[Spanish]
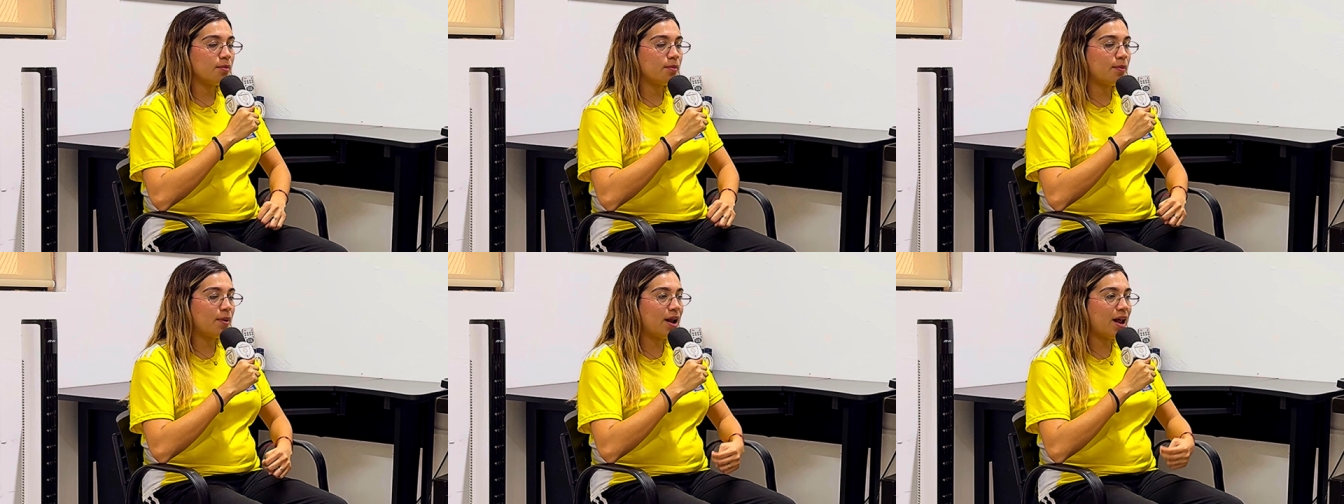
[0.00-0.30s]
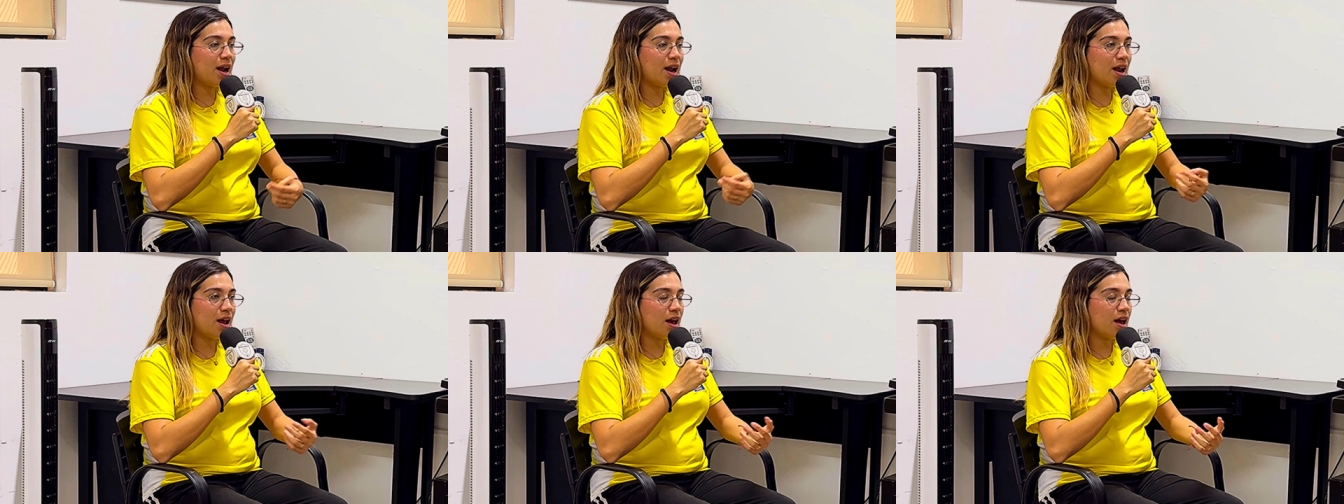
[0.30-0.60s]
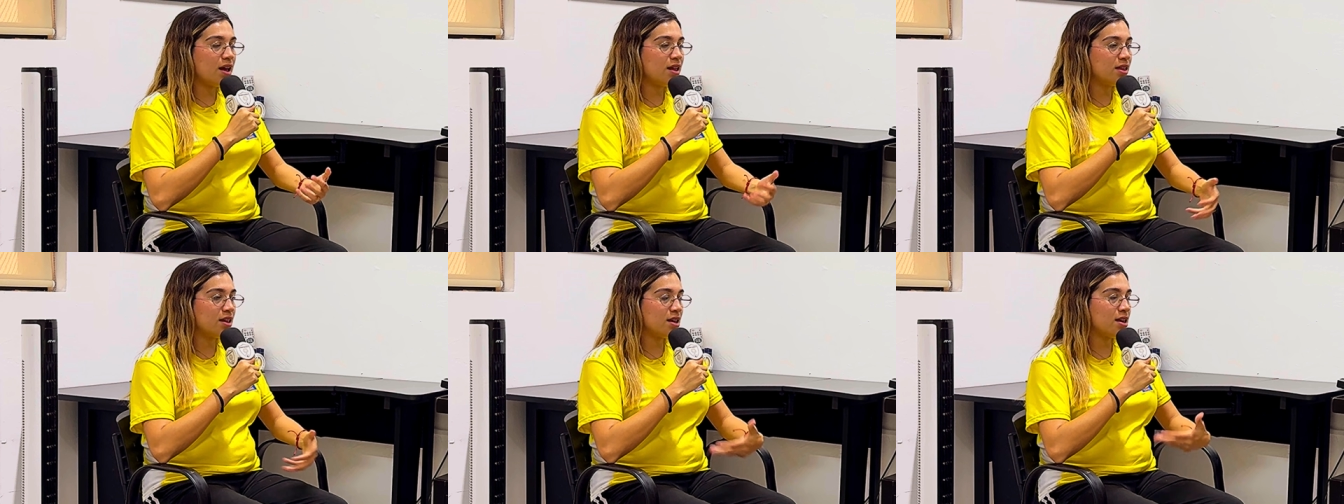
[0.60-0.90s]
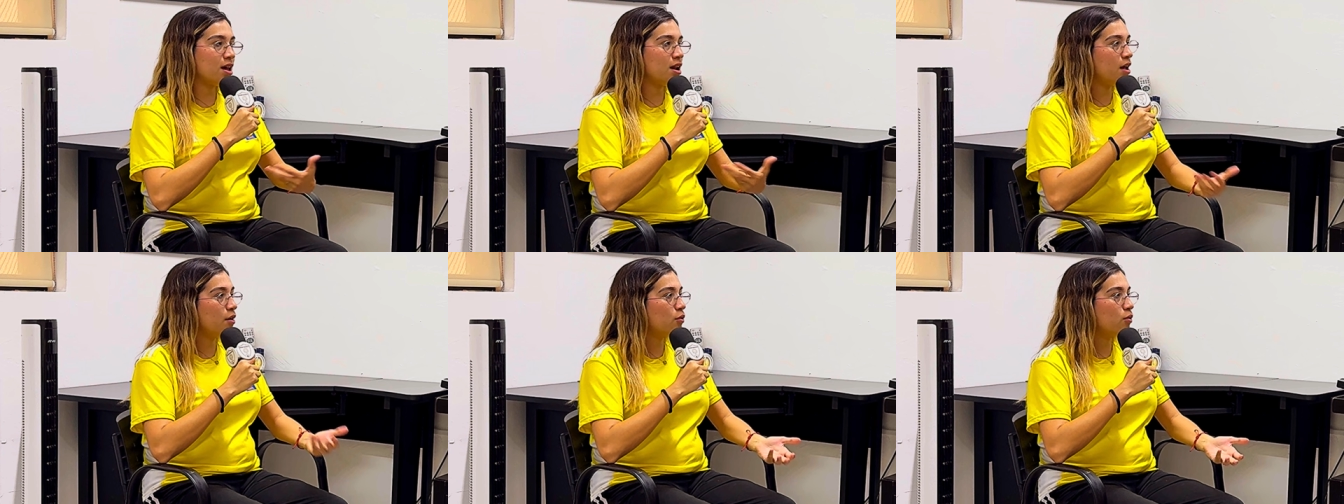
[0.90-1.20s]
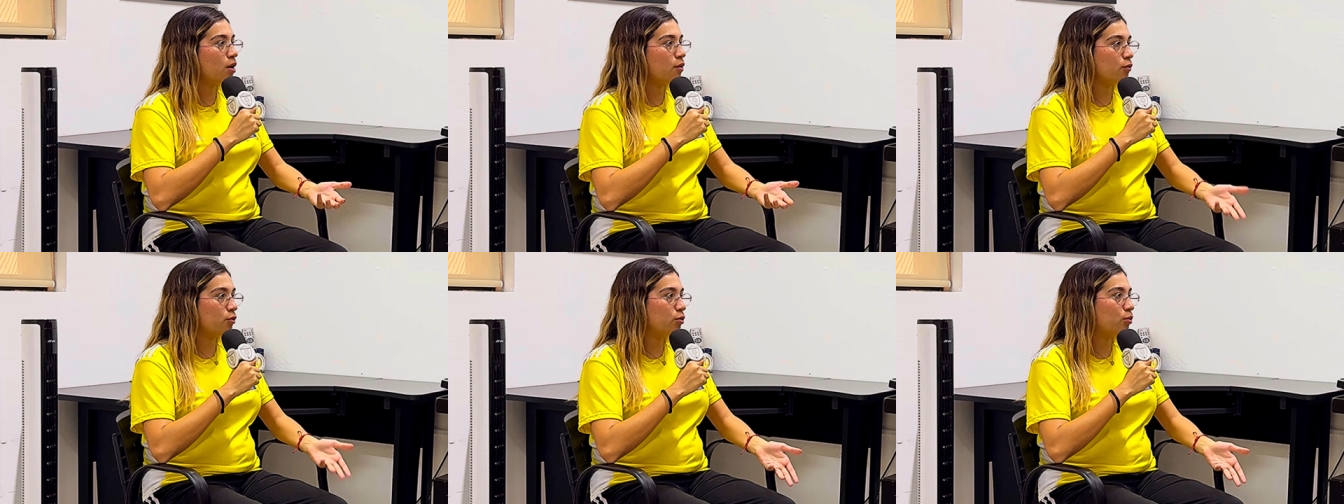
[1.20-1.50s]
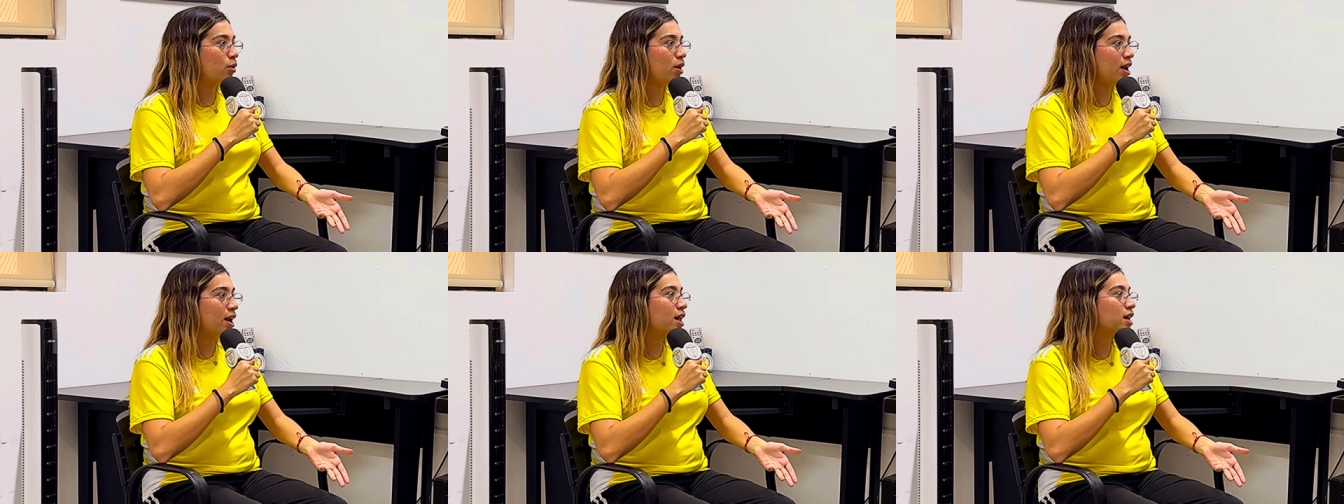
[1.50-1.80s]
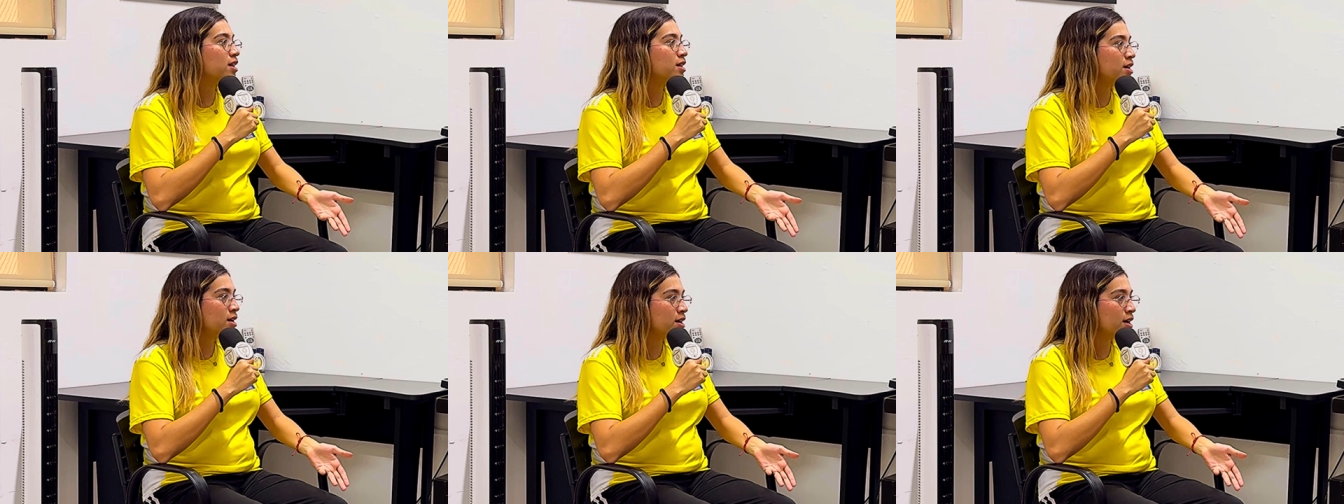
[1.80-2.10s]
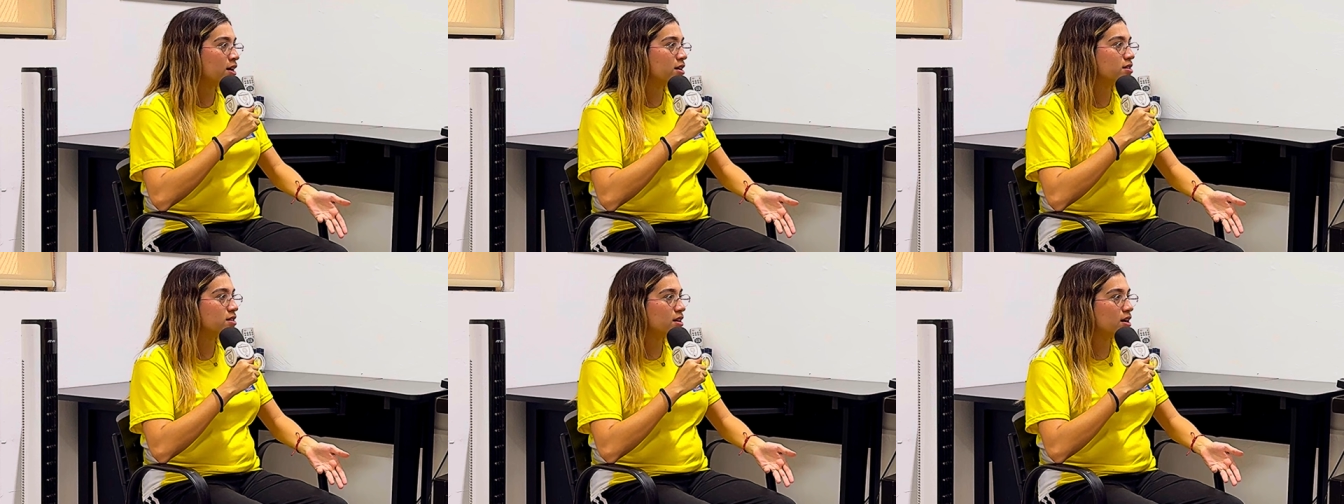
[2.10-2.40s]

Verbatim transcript: para enseñarle a jugar fútbol a las niñas.